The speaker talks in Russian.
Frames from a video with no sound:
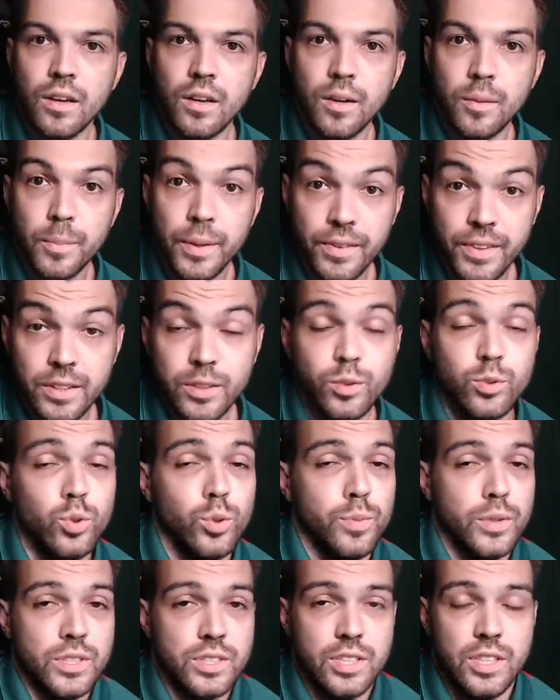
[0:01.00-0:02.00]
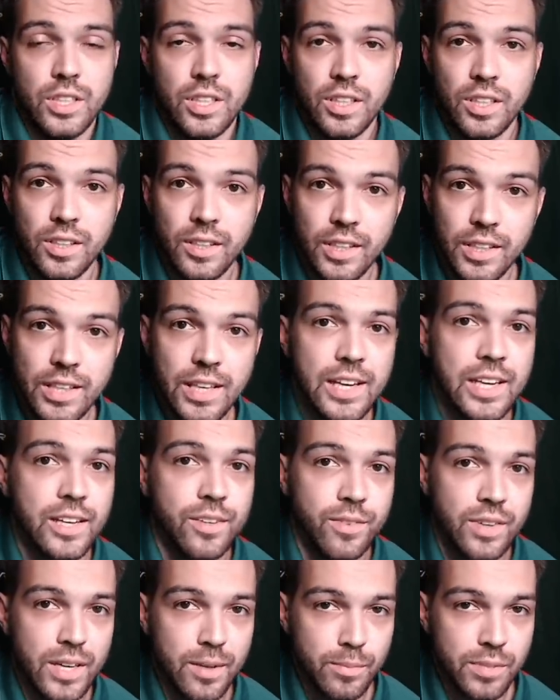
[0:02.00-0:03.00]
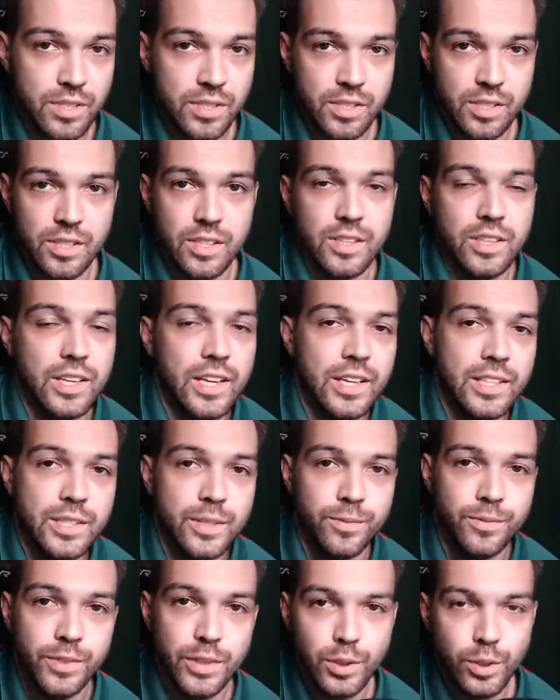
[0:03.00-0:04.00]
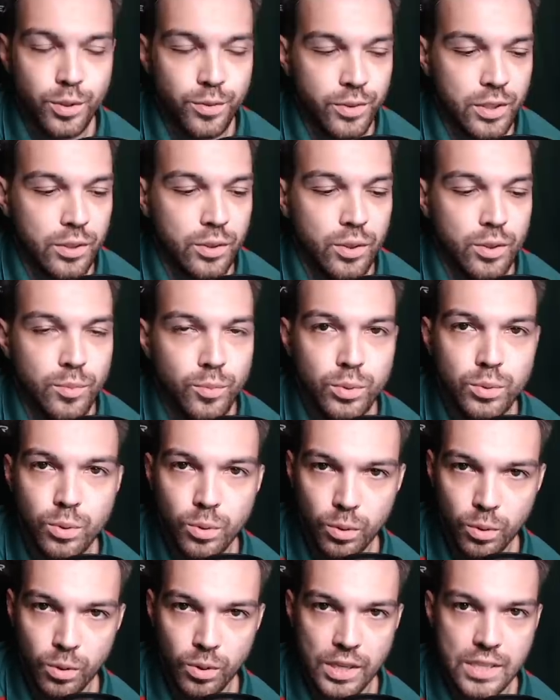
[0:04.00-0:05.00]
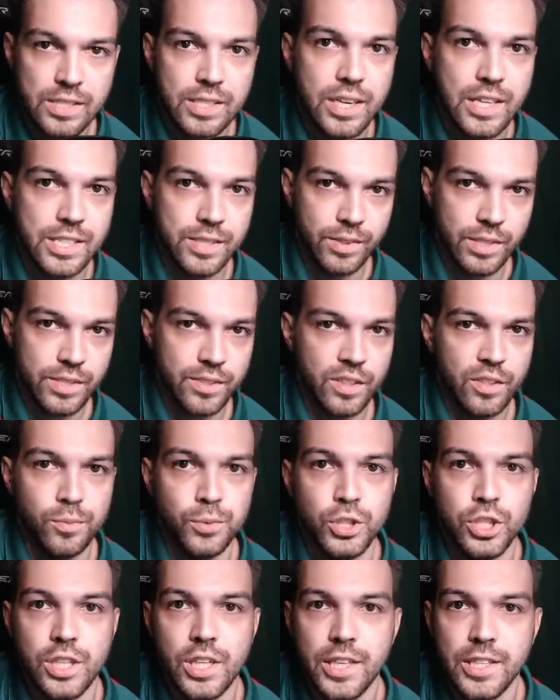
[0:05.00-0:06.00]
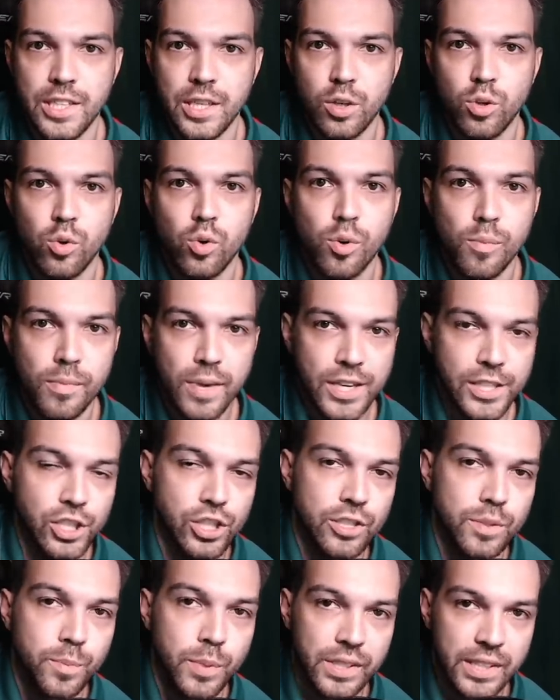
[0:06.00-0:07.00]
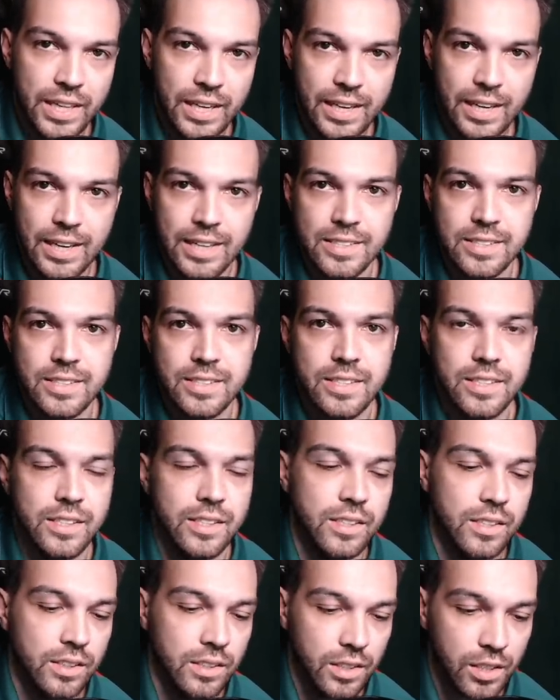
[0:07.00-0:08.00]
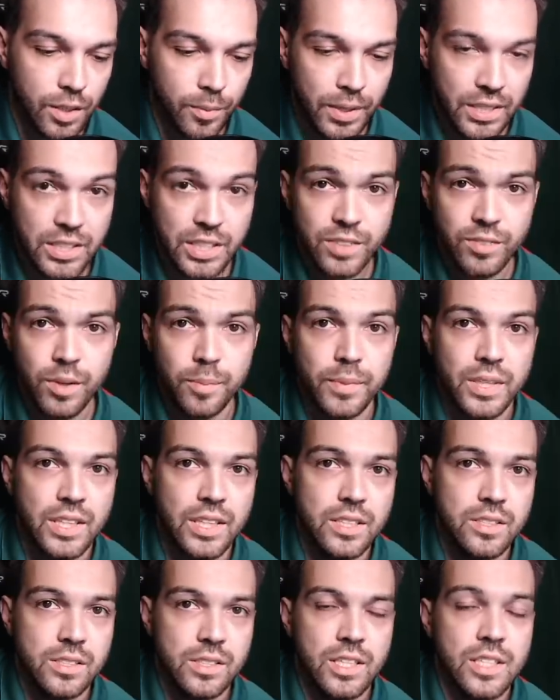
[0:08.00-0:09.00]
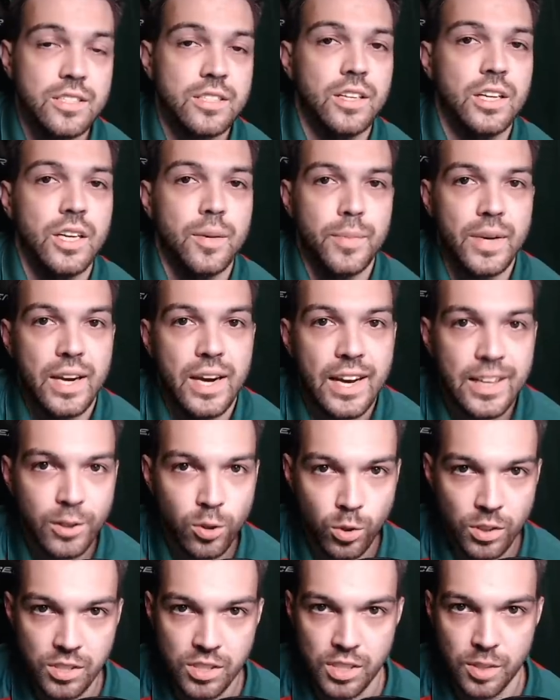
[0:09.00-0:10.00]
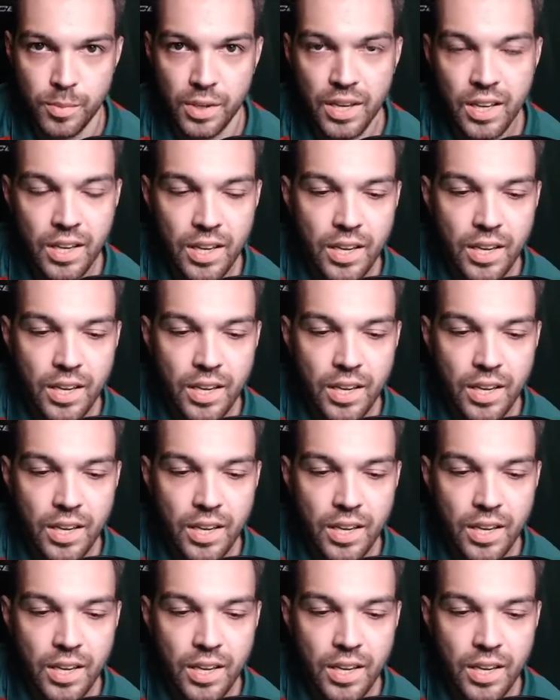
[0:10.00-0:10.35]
Привет, ютуберские! Я к вам с э, этим видео, в котором буду рассказывать свои впечатления о матче Спартака с э, Локомотивом и с несколькими анонсами.